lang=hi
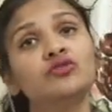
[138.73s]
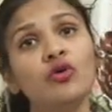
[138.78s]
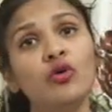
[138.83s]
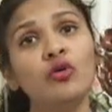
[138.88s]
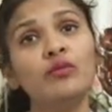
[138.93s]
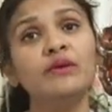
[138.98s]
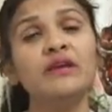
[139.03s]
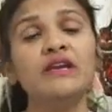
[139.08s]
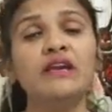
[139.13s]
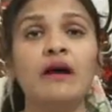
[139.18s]
तो
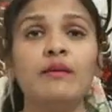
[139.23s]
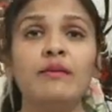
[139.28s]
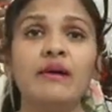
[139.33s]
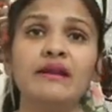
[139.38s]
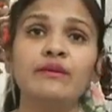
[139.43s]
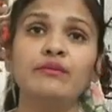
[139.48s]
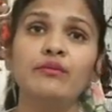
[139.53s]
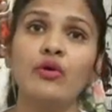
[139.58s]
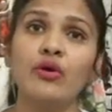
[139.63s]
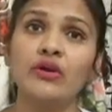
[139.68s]
भी
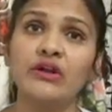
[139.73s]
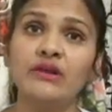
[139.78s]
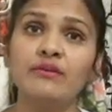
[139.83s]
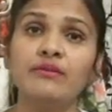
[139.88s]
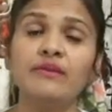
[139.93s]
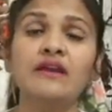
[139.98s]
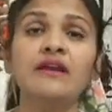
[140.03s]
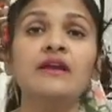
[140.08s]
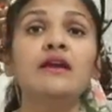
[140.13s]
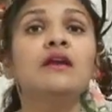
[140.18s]
हमारी बॉडी
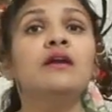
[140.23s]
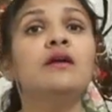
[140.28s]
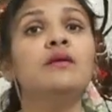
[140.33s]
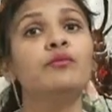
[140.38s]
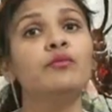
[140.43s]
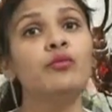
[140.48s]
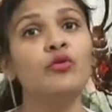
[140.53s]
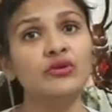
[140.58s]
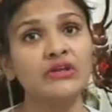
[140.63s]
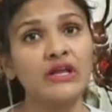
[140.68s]
में
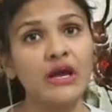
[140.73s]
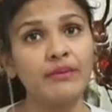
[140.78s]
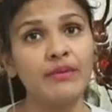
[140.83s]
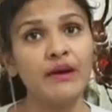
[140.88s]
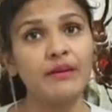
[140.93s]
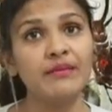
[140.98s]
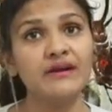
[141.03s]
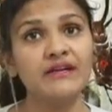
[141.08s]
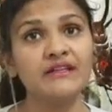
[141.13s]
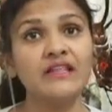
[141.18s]

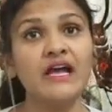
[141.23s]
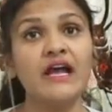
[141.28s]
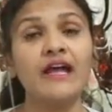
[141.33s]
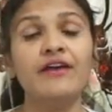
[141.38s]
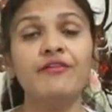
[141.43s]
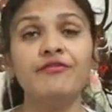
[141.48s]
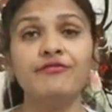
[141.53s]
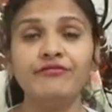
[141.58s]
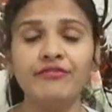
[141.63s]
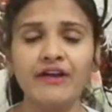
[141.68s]
मोटापा बढ़ता
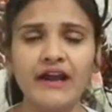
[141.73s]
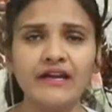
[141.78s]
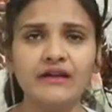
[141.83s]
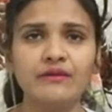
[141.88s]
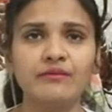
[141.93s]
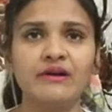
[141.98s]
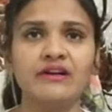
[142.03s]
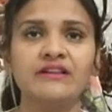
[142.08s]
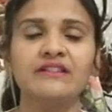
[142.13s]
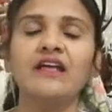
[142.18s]
है
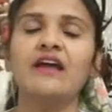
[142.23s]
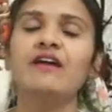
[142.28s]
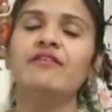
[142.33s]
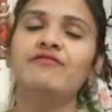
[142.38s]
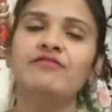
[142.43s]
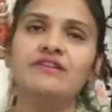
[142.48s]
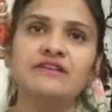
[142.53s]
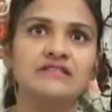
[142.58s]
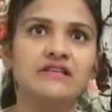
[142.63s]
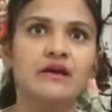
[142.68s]
फैट बढ़ता है
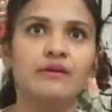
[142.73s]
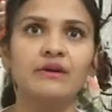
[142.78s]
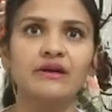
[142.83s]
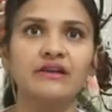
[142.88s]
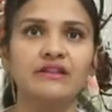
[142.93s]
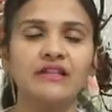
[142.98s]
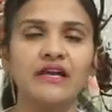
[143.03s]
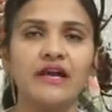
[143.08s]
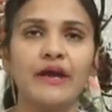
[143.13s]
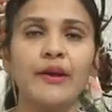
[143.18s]
वसा
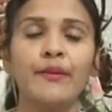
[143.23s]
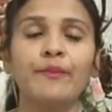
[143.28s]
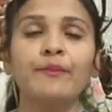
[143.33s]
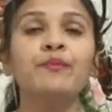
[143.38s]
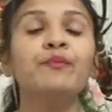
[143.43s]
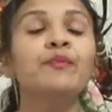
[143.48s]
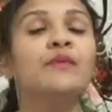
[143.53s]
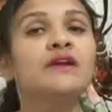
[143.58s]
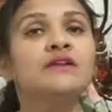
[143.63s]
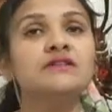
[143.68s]
बढ़ता है
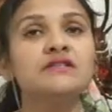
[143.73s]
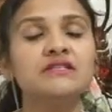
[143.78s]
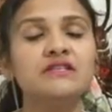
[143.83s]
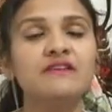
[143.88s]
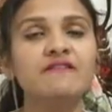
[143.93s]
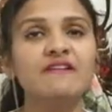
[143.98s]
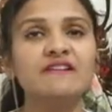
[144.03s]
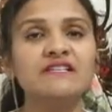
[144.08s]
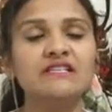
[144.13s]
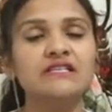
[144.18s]

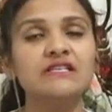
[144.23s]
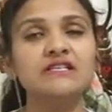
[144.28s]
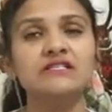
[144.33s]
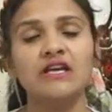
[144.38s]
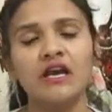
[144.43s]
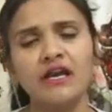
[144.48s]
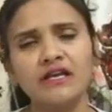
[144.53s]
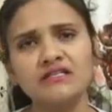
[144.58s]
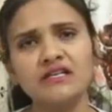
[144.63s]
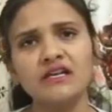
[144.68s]
जिसकी वजह से
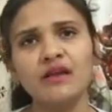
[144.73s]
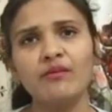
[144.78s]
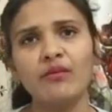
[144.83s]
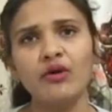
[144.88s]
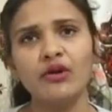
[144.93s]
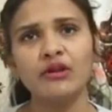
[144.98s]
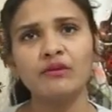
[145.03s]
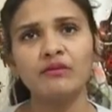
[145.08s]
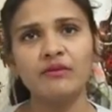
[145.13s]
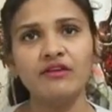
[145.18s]
जगह जगह
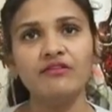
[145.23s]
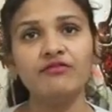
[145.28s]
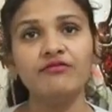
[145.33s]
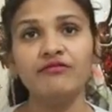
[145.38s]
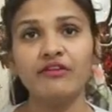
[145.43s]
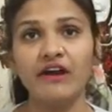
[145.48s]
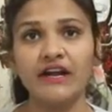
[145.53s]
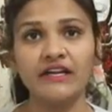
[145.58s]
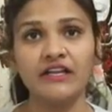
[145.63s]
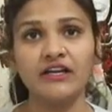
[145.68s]
बॉडी में
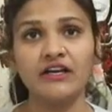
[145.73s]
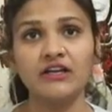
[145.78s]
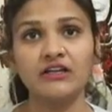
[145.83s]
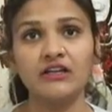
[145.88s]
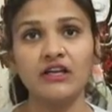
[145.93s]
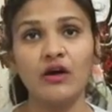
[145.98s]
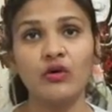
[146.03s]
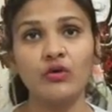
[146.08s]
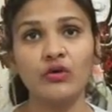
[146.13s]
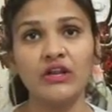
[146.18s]
फैट
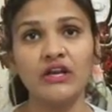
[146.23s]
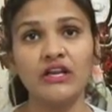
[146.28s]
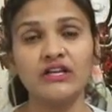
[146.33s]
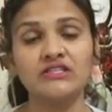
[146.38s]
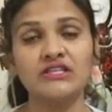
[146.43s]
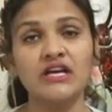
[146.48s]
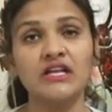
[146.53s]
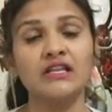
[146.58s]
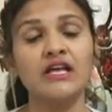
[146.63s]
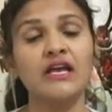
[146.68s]
इकट्ठा होने
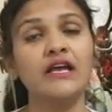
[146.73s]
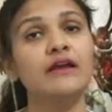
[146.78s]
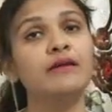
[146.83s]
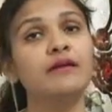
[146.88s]
लग जाता